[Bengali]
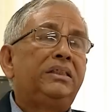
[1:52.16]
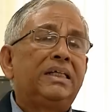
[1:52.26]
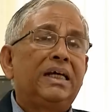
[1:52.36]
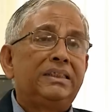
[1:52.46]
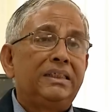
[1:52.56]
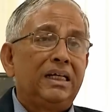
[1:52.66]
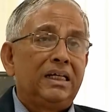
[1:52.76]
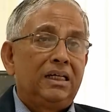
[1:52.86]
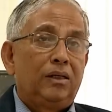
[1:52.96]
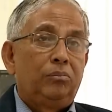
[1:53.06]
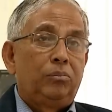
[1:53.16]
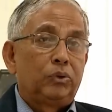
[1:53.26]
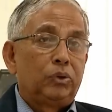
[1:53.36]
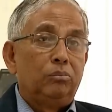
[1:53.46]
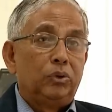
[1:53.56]
শেখ হাসিনার
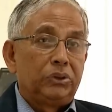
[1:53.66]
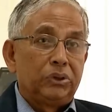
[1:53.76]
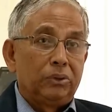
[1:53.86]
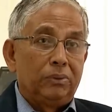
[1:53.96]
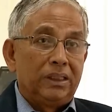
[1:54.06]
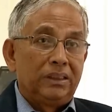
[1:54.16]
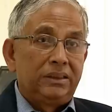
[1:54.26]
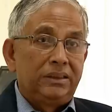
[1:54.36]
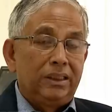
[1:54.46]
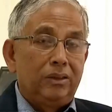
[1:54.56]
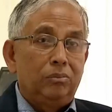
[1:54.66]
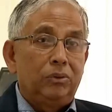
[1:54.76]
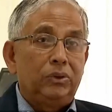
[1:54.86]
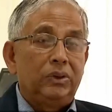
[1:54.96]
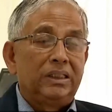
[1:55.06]
প্রথম মন্ত্রিসভায়
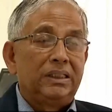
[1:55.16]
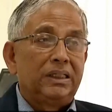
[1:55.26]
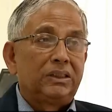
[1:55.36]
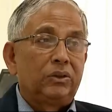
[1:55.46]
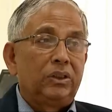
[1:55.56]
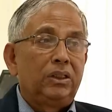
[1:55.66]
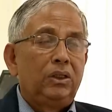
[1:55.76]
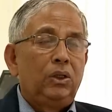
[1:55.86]
ছিয়ানব্বই দুই হাজার এক সনে